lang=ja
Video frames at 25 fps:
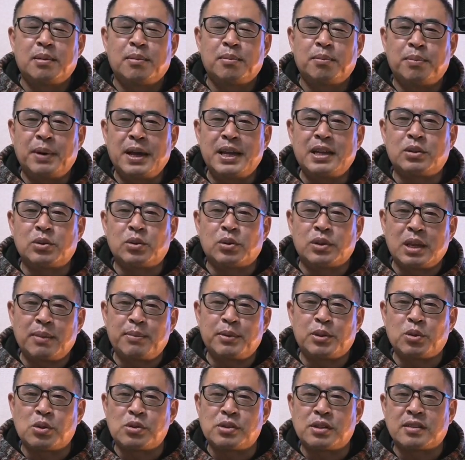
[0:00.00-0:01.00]
バイクのナビ
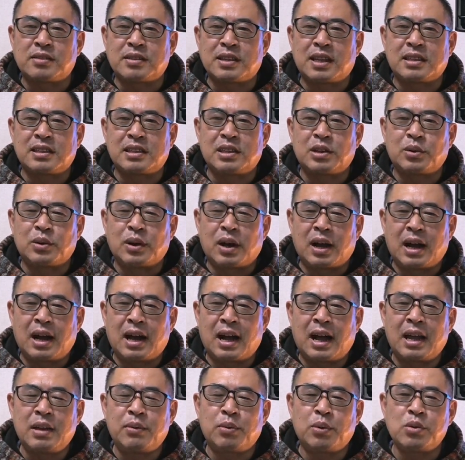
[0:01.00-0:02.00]
として使っている
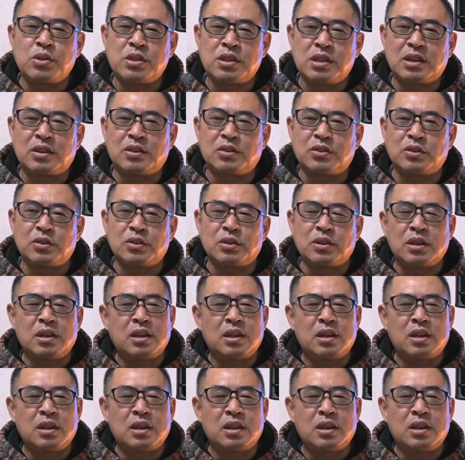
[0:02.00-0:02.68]
アイフォンシックス